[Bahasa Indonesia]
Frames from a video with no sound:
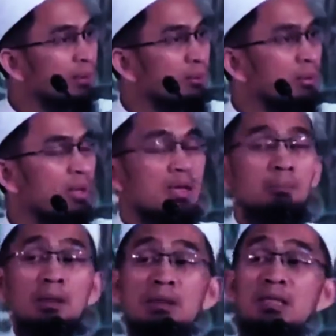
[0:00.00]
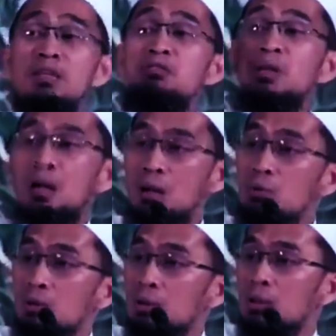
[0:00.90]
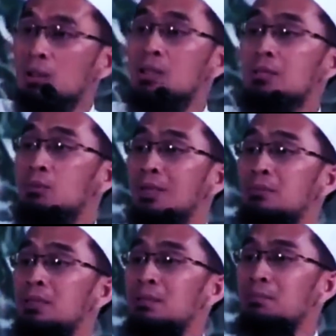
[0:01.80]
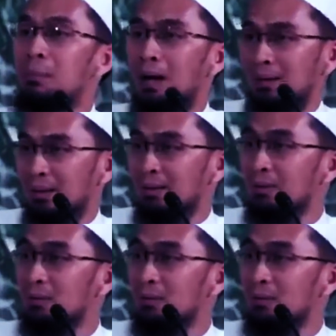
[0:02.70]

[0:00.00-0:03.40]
Harun pergi ke Firaun, dia mulai menyimpang dengan